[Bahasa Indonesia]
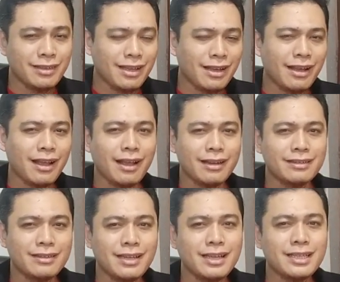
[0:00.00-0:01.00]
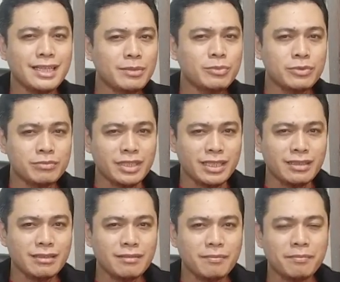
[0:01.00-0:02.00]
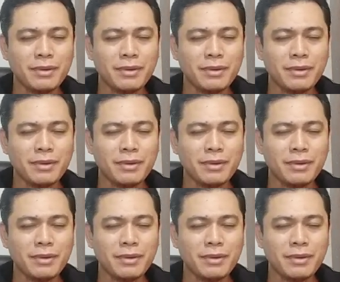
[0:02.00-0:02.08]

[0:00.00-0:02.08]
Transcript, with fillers: yang ada di bumi